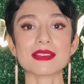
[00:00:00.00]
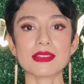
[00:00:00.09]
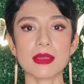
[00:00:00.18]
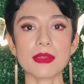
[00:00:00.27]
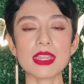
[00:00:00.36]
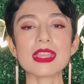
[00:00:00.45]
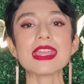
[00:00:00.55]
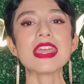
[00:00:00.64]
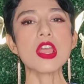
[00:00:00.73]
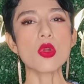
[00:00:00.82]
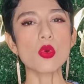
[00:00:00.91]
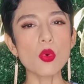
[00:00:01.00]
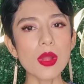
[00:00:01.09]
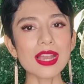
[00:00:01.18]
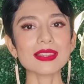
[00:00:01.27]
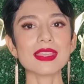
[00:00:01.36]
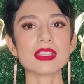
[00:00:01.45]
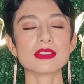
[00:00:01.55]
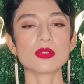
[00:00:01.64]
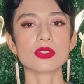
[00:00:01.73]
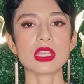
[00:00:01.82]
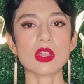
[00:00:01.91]
saber cuál de
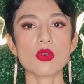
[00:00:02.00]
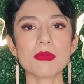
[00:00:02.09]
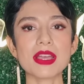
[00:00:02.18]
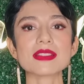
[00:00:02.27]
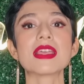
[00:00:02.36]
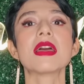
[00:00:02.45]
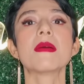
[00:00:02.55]
estos aromas